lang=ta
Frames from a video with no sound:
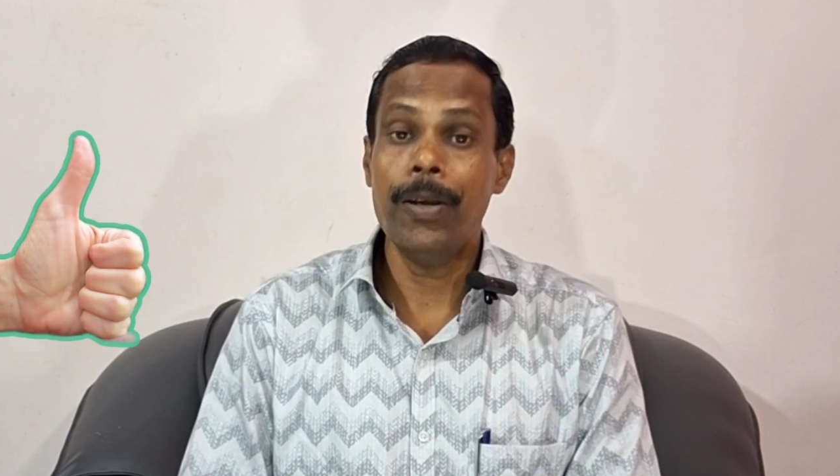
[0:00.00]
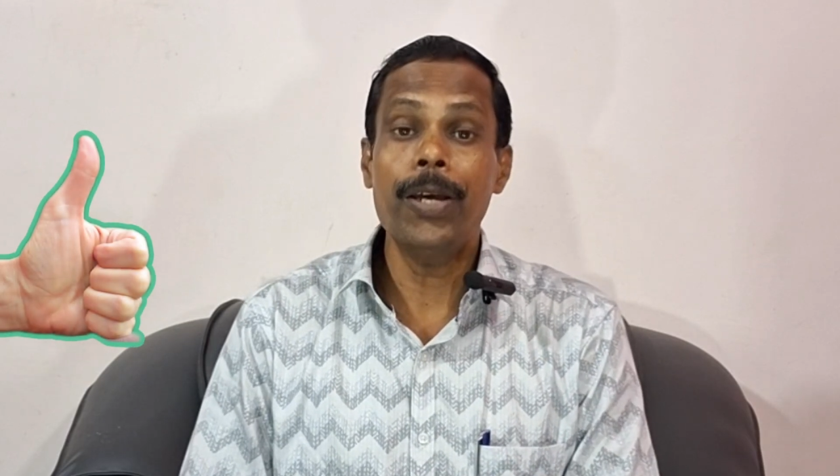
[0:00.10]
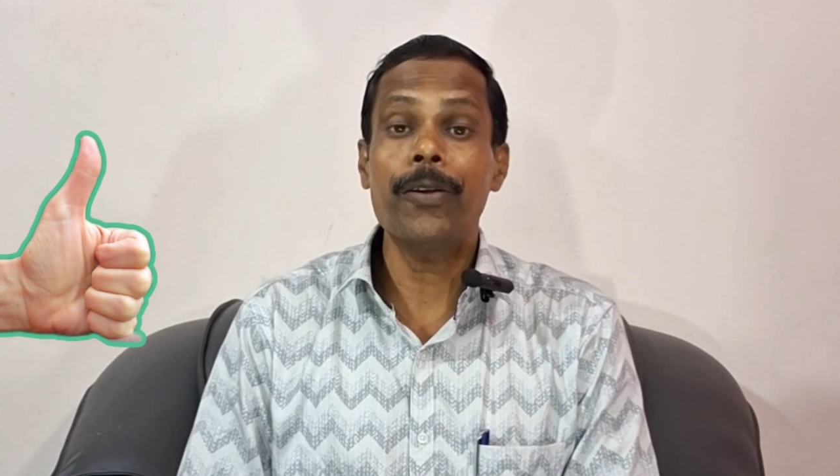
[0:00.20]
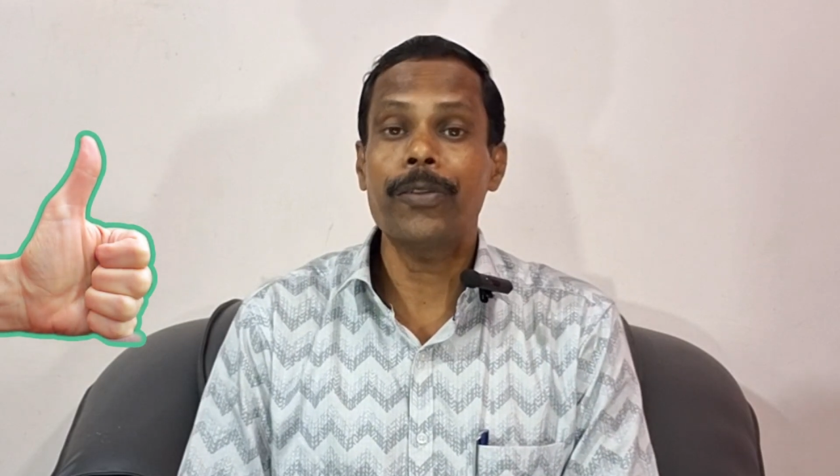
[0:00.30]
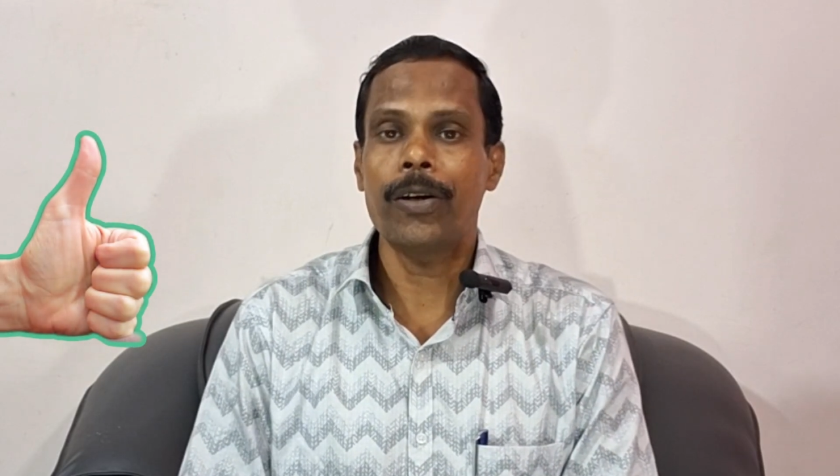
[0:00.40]

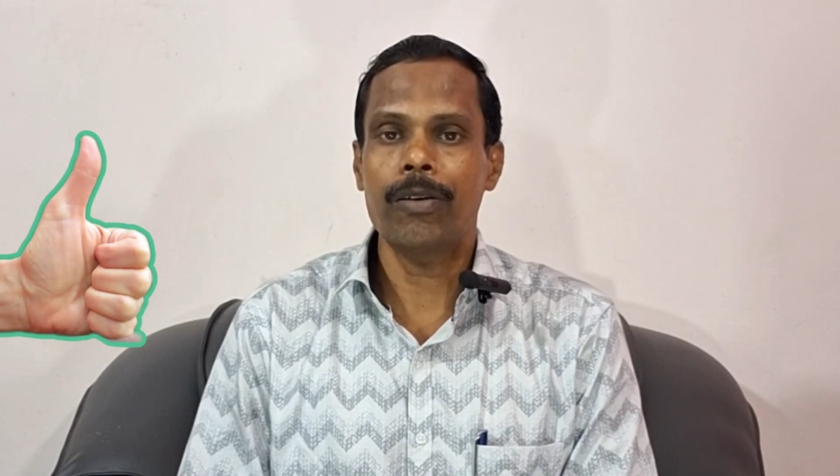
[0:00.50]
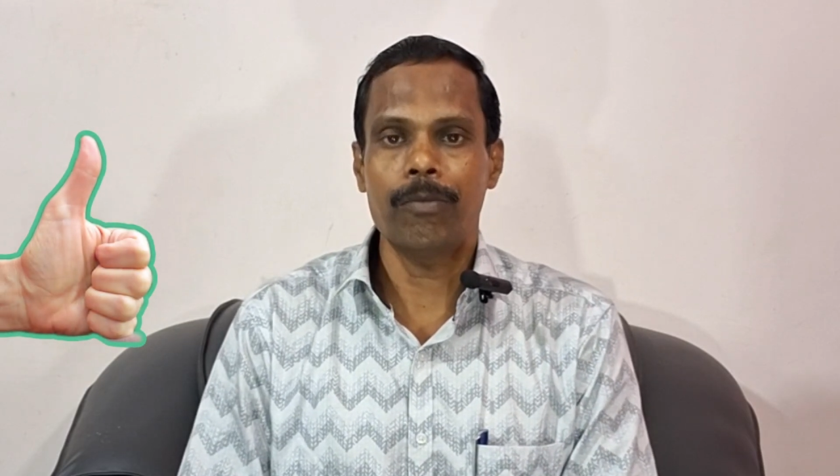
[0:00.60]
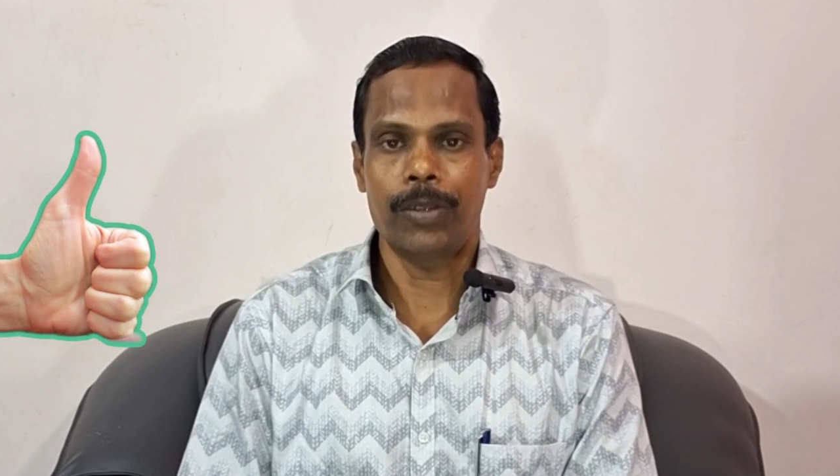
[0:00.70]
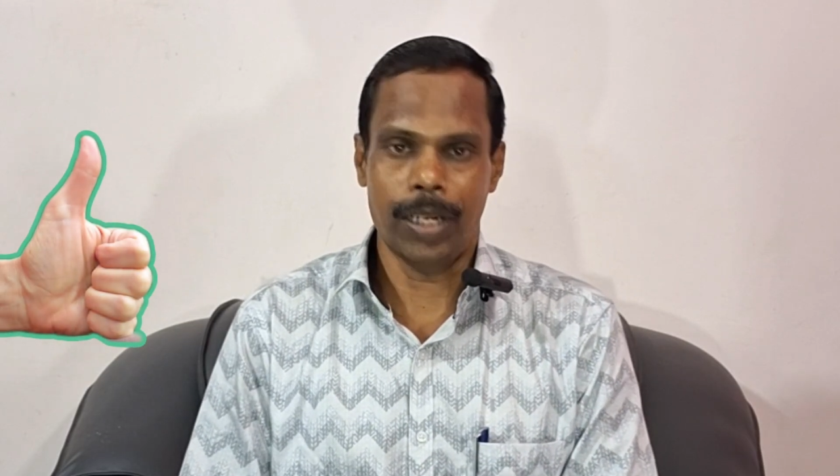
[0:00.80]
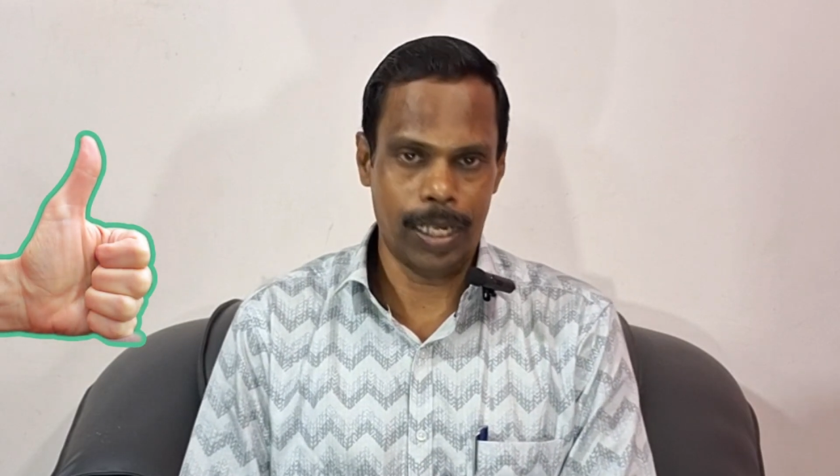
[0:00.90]
மேரு தண்டு
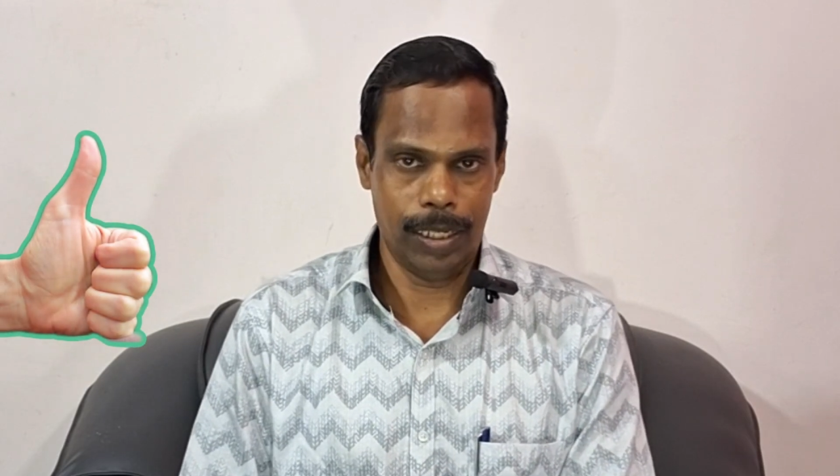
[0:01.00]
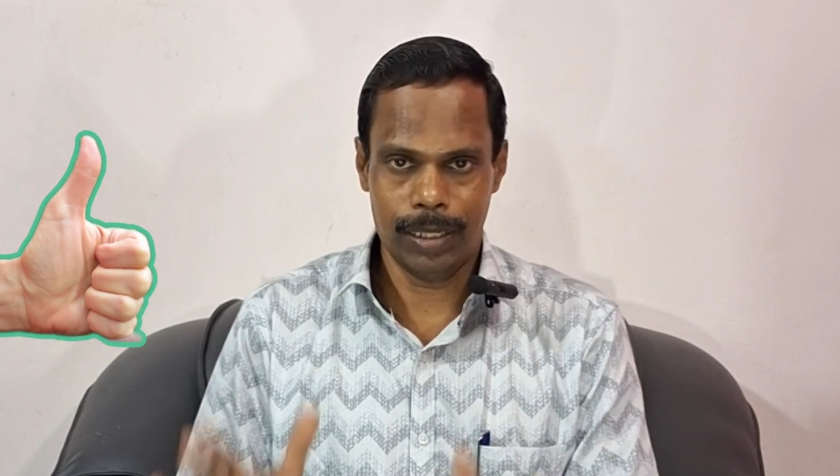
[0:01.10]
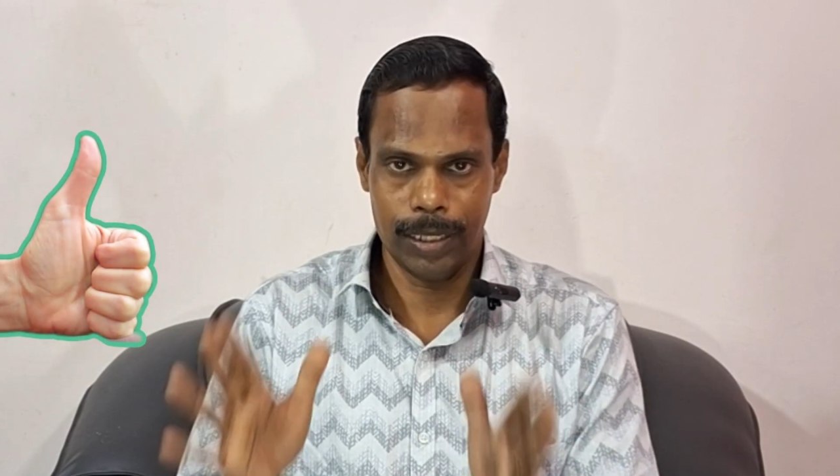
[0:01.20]
முத்திரை